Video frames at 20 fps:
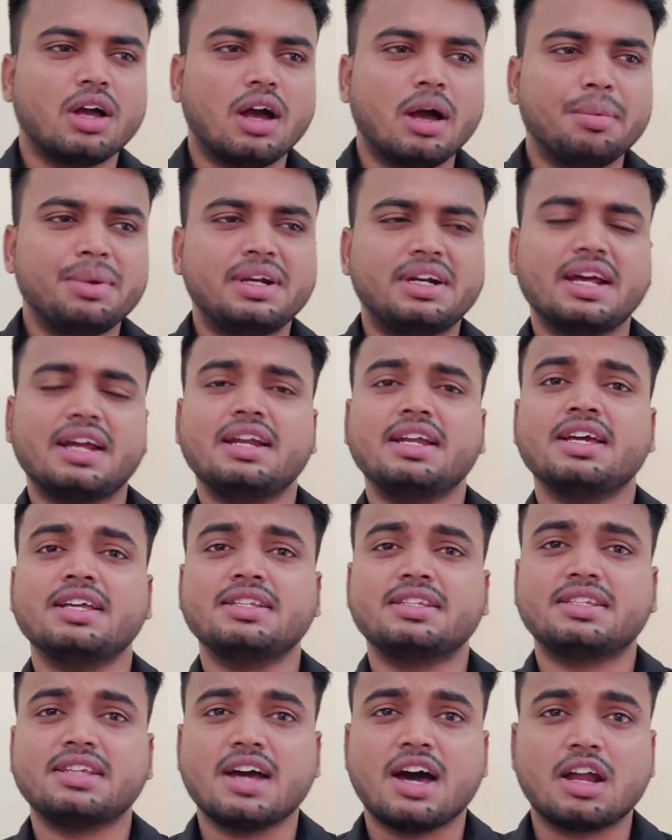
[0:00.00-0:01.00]
अभी दिल्ली
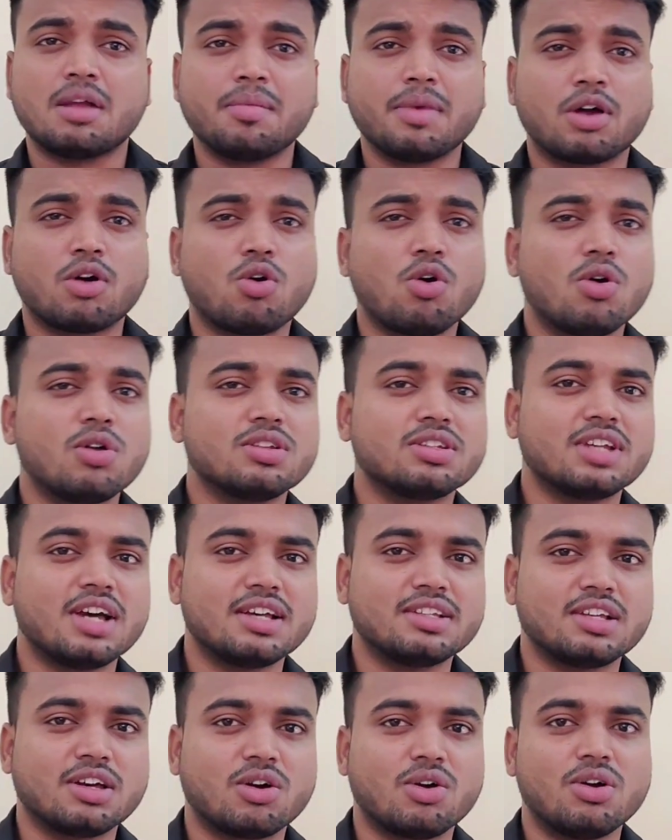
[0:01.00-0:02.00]
एनसीआर में कौन सा
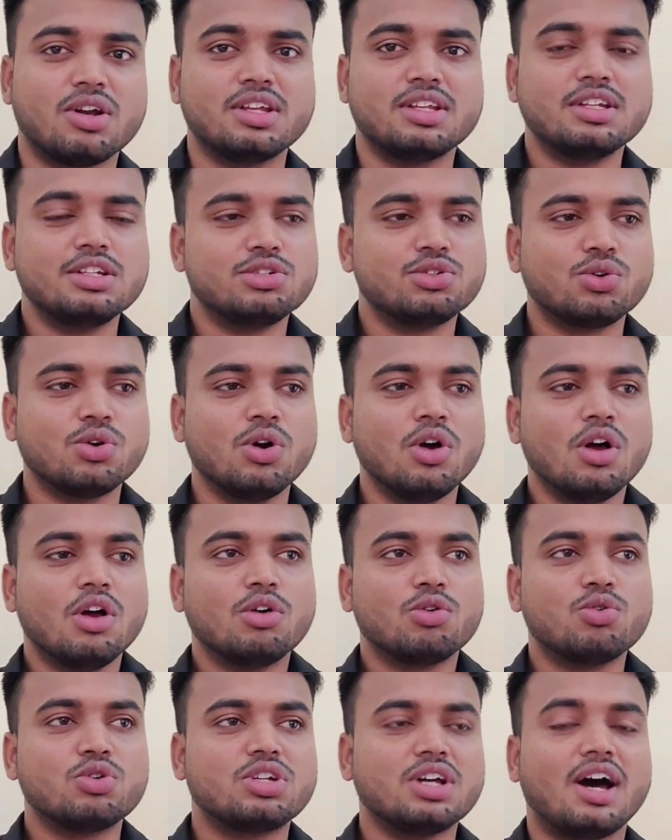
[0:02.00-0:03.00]
ऐसा कॉलेज है जो
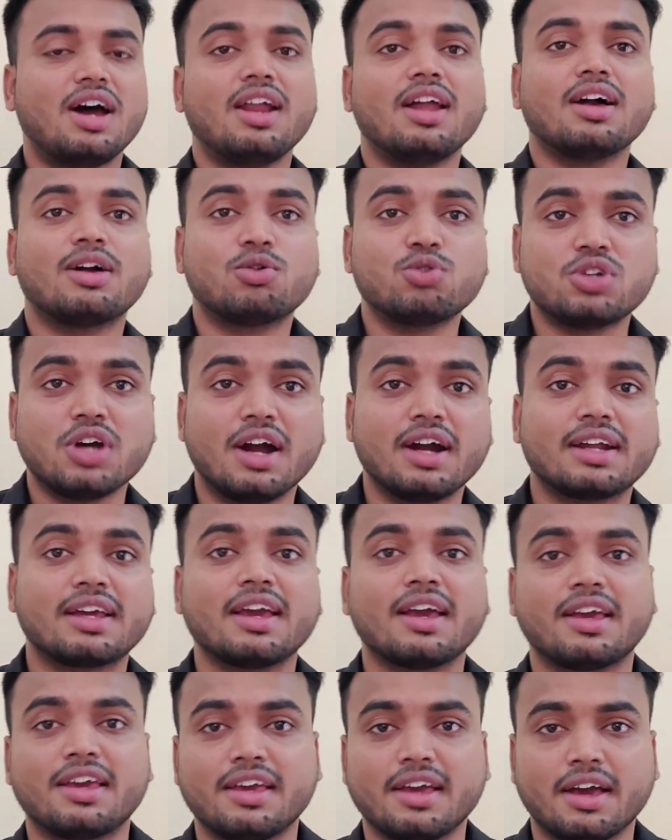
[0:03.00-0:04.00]
कुछ अलग कुछ
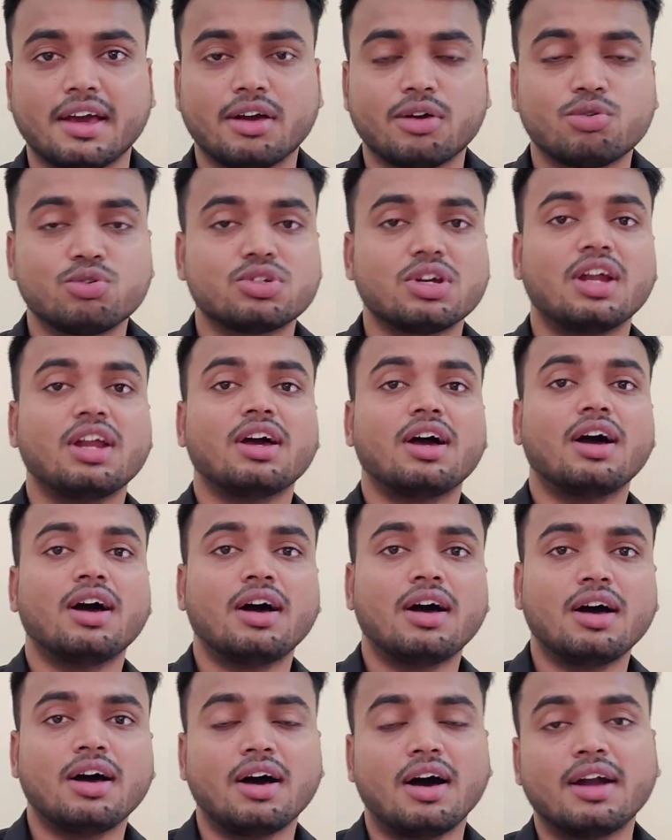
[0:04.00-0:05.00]
हटके किया है कुछ
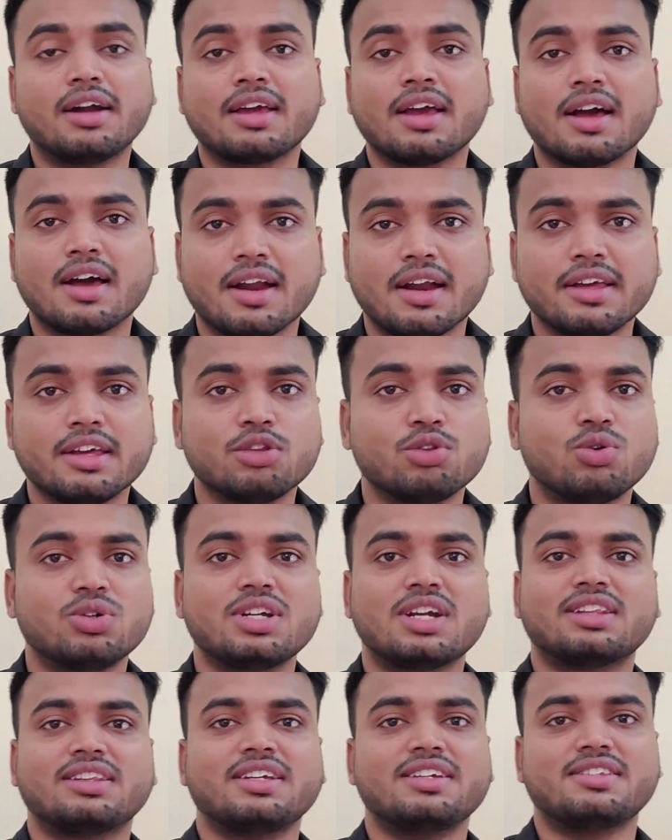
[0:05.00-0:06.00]
हटके कर रहा है ये
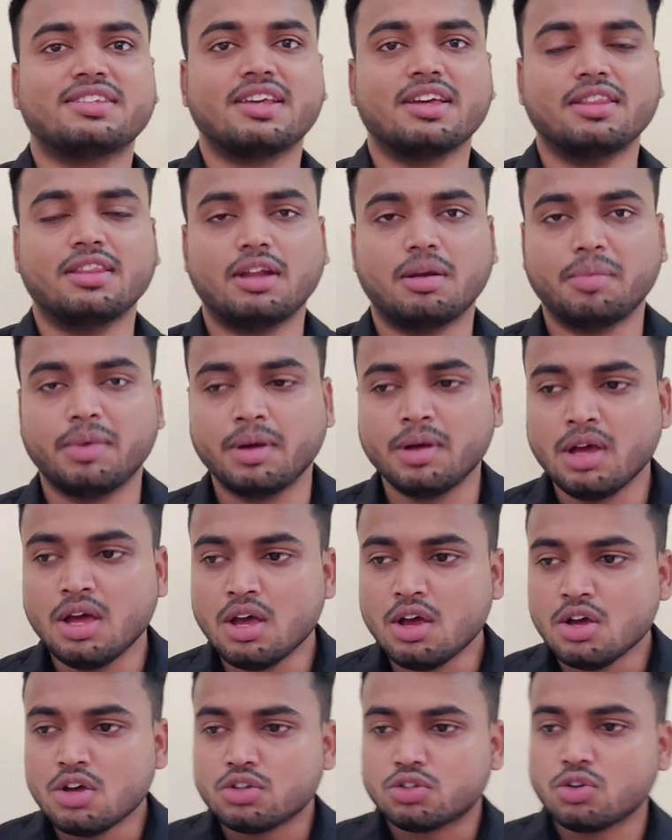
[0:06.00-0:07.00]
2023 के अंदर में
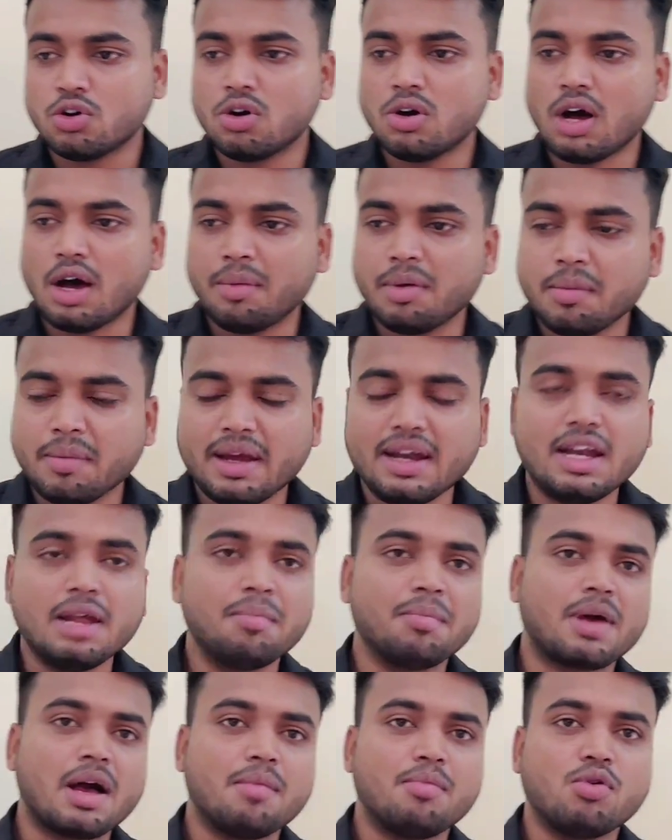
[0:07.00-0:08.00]
सो so, अभी मैं
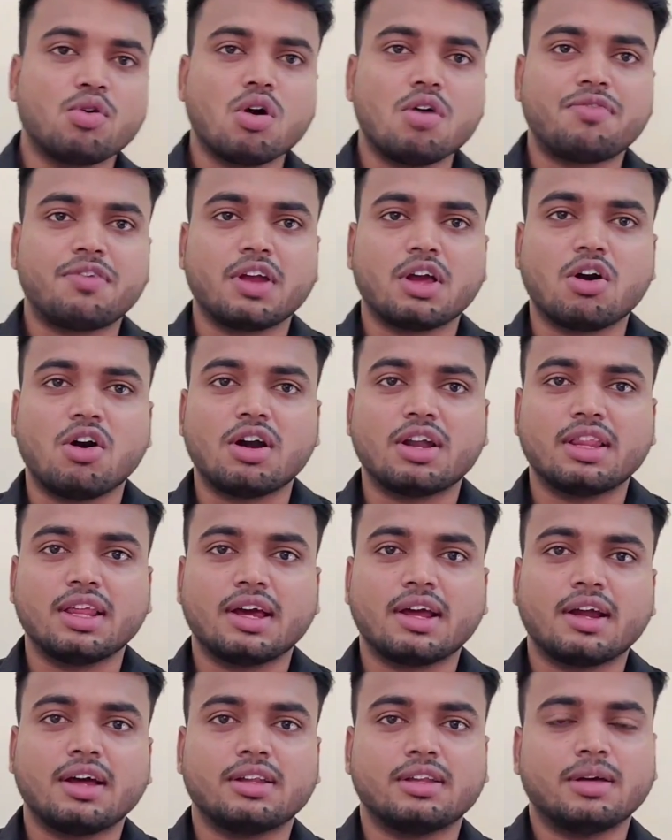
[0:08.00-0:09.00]
लिमका बुक ऑफ रिकॉर्ड
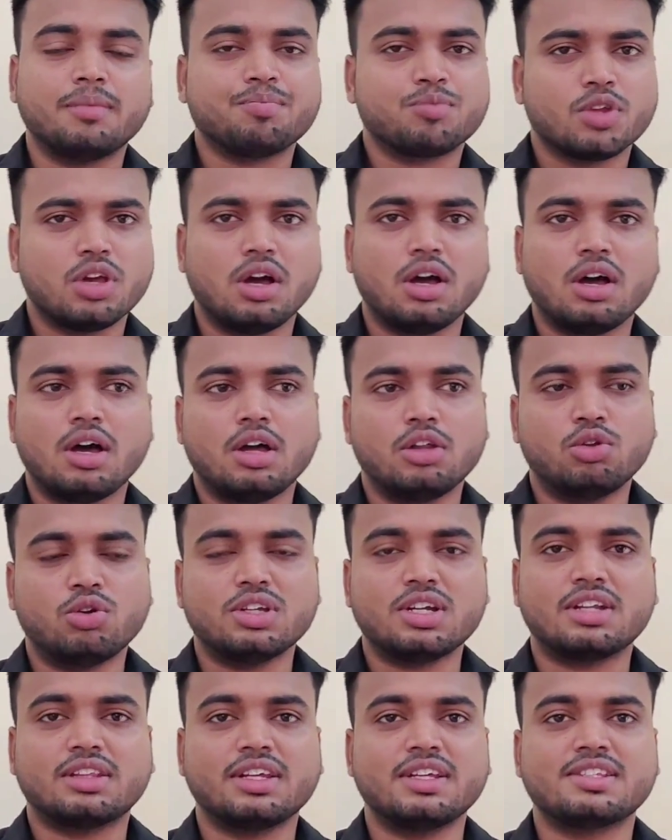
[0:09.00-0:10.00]
देख रहा था uh,
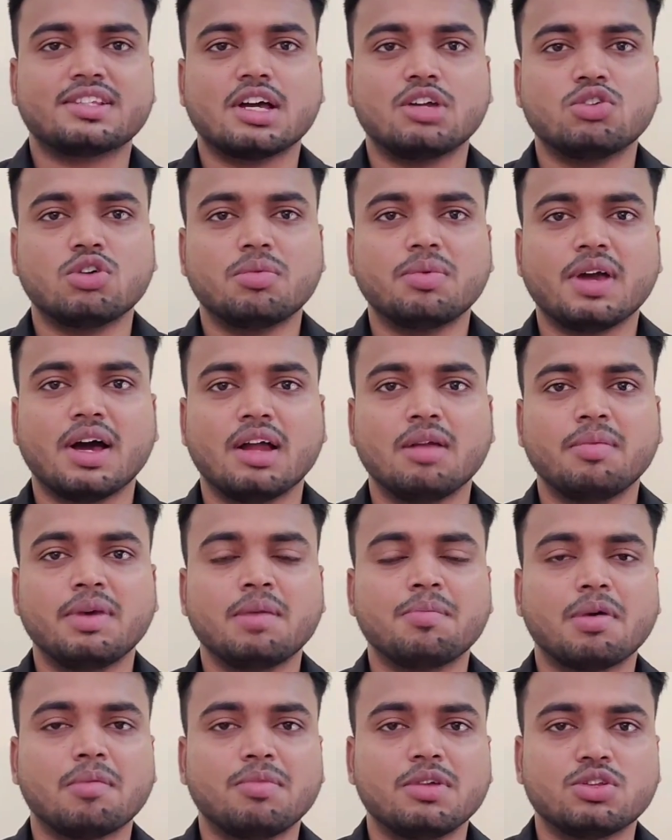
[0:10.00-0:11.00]
2023 का जो अभी हाल में
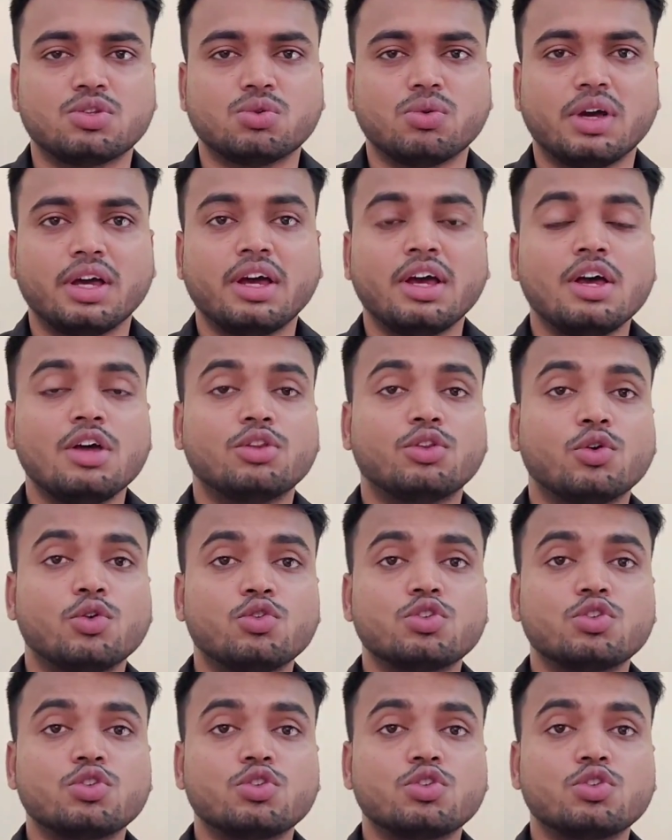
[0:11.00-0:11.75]
ही पब्लिश हुआ है तो